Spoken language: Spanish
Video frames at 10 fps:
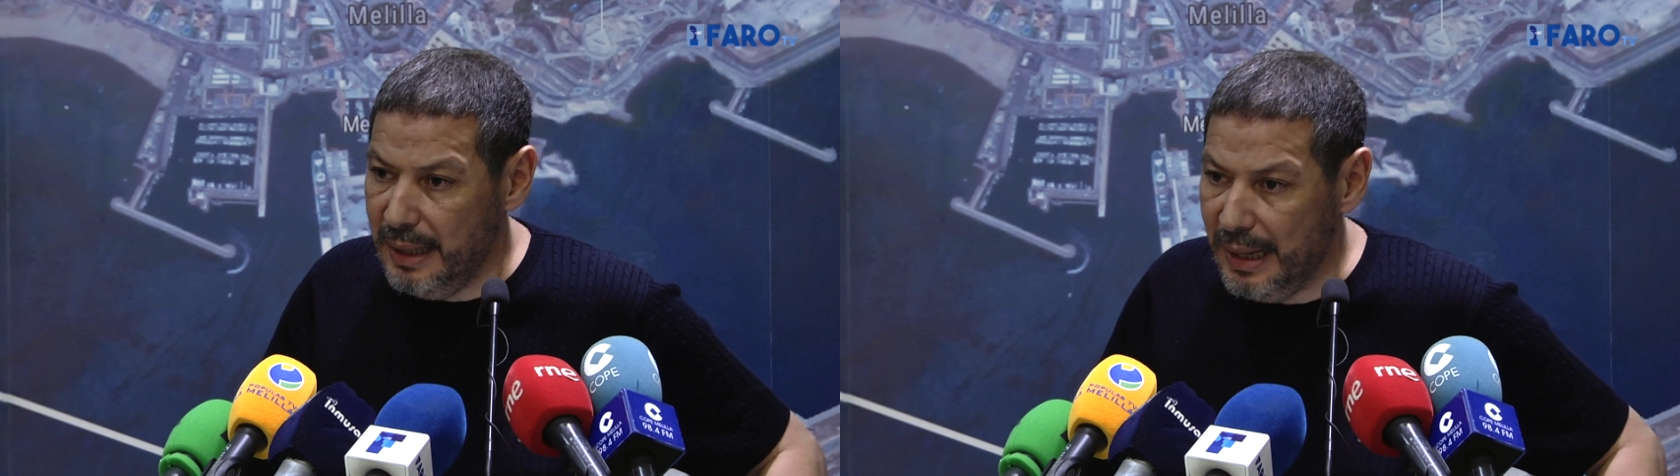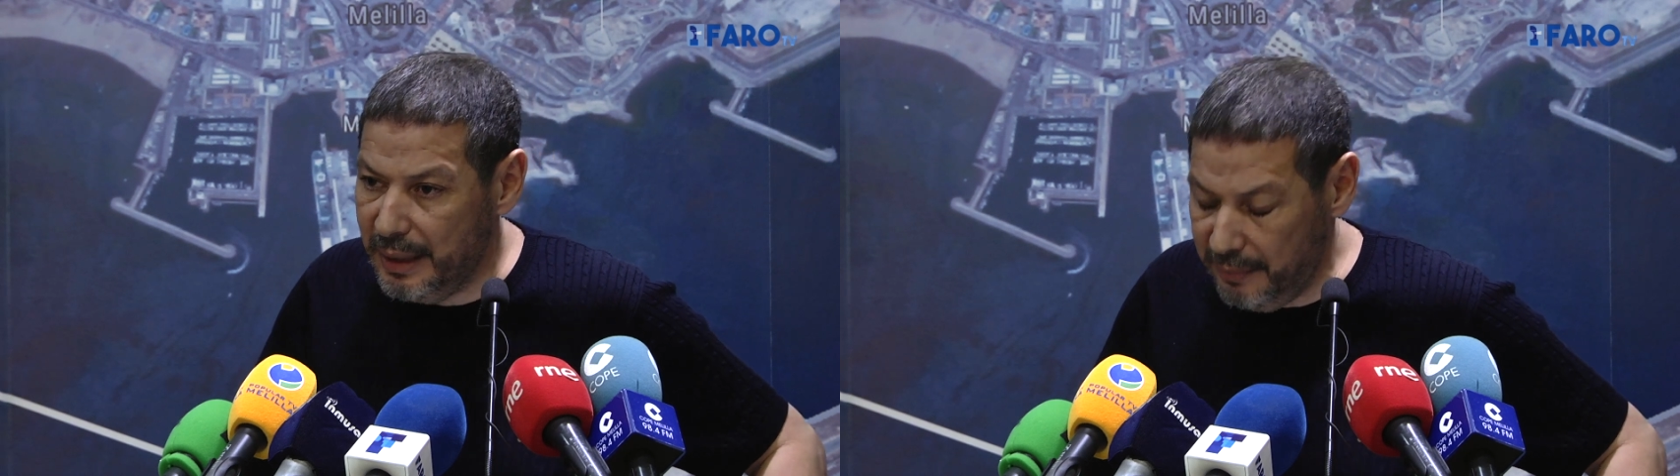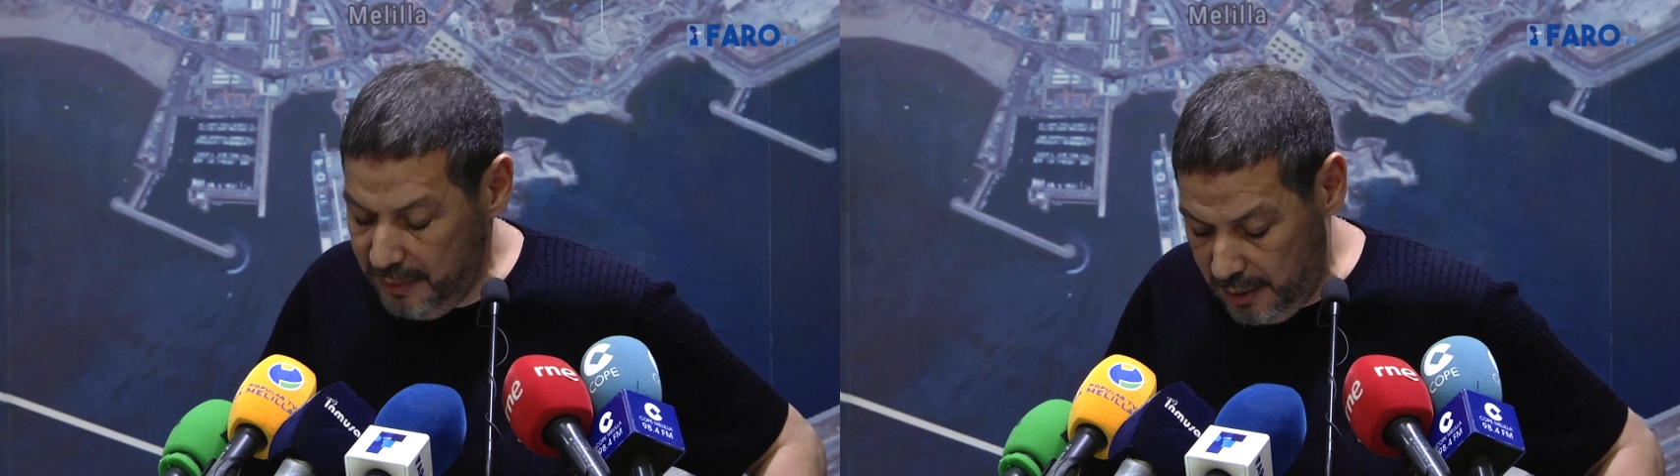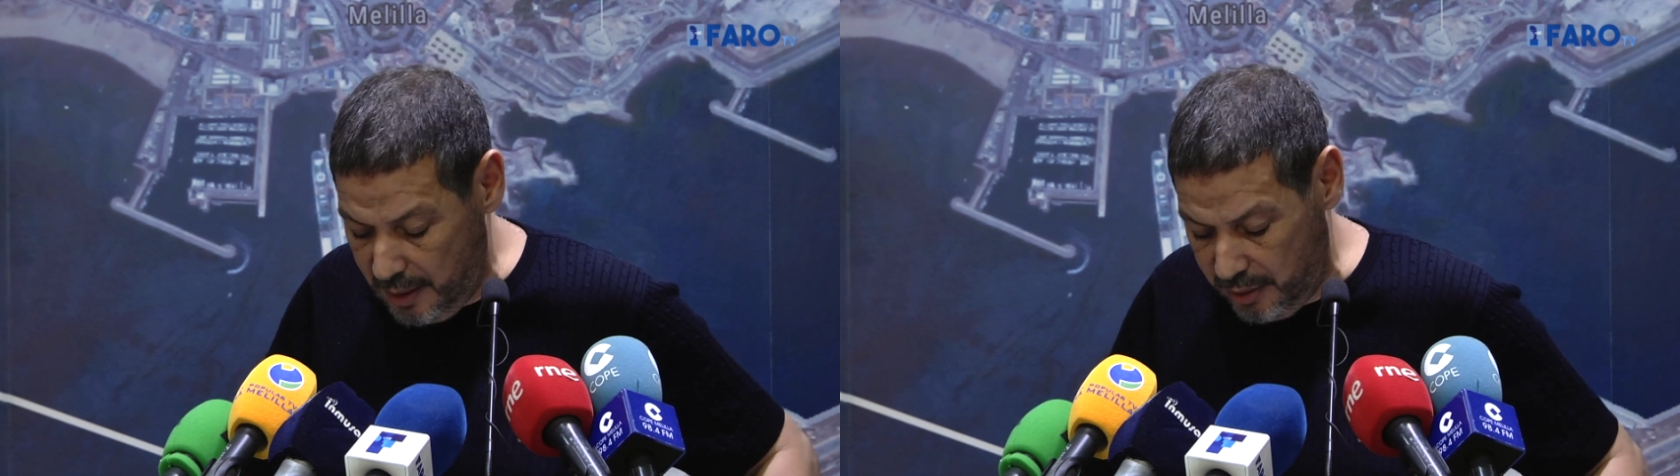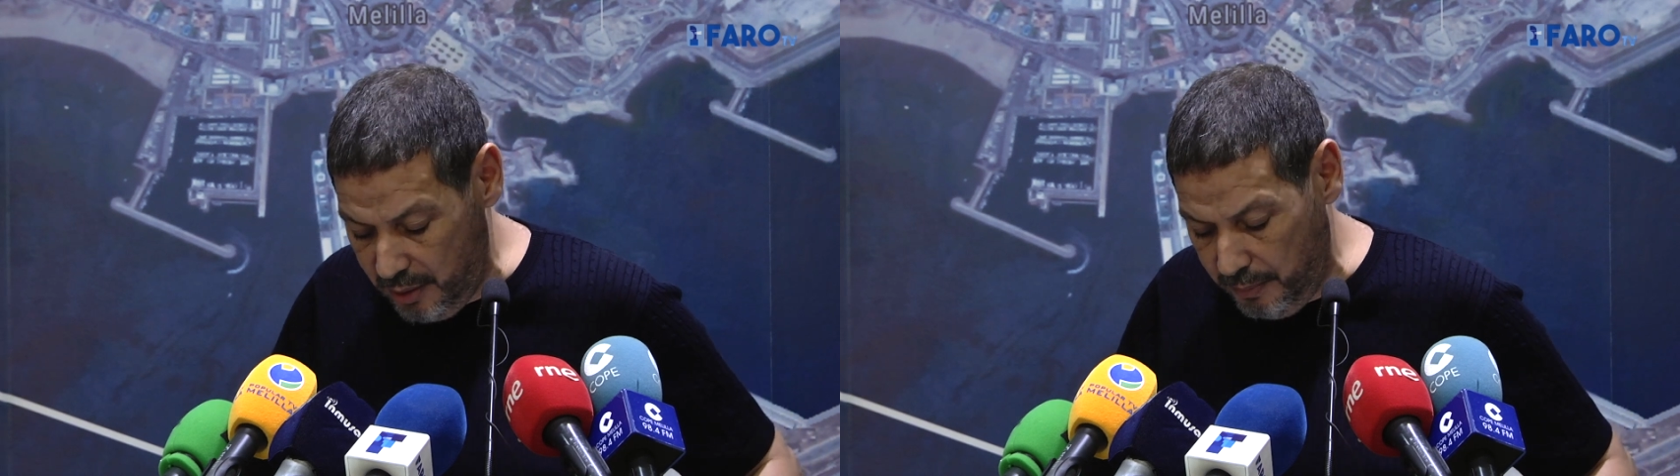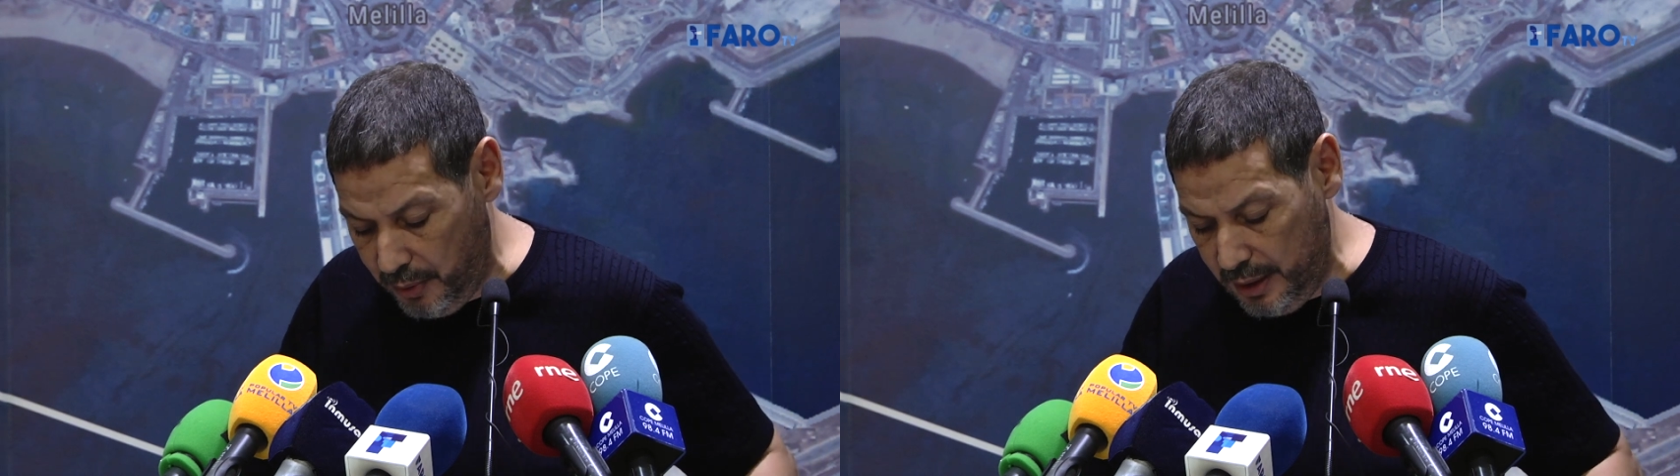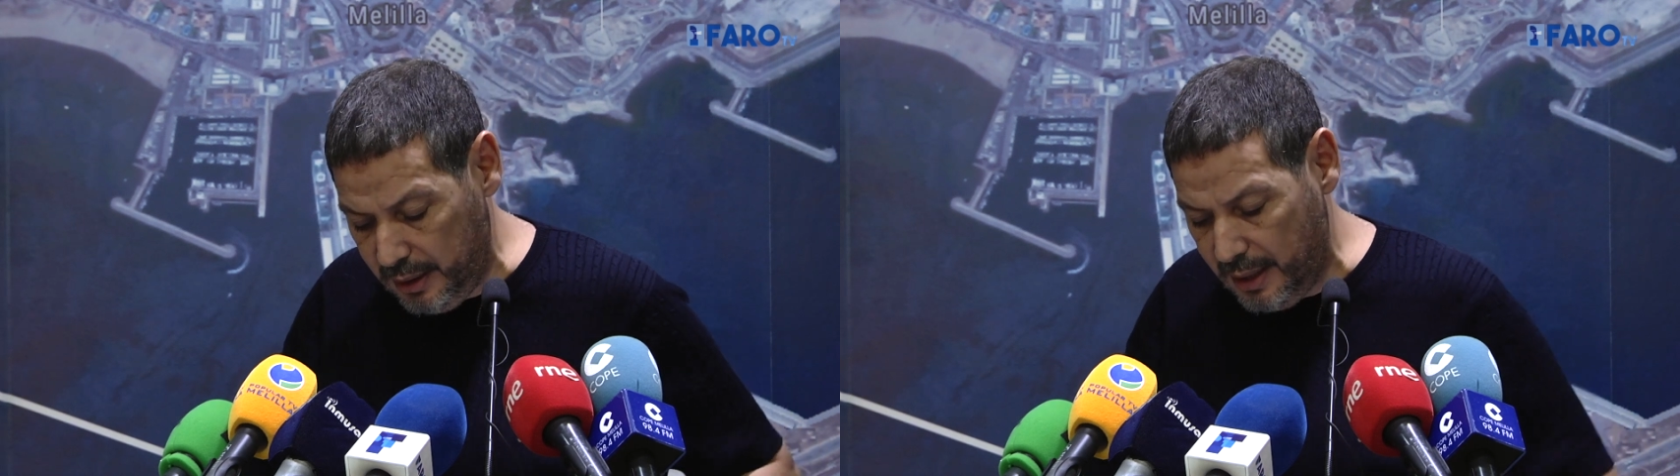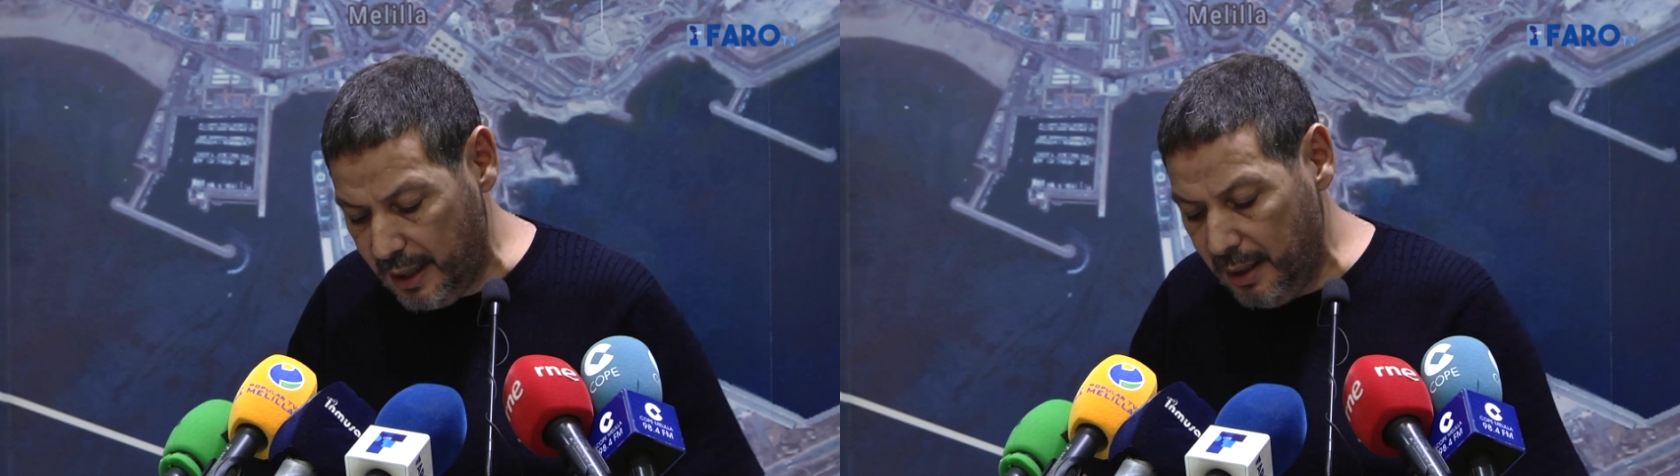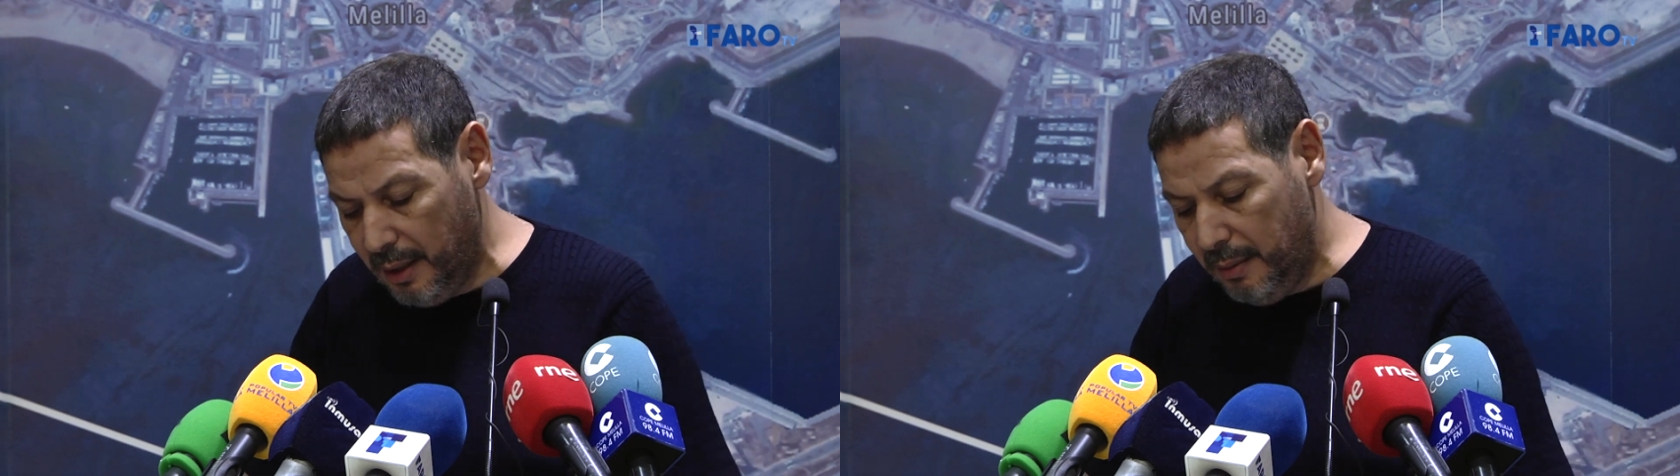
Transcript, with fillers: la reivindicación política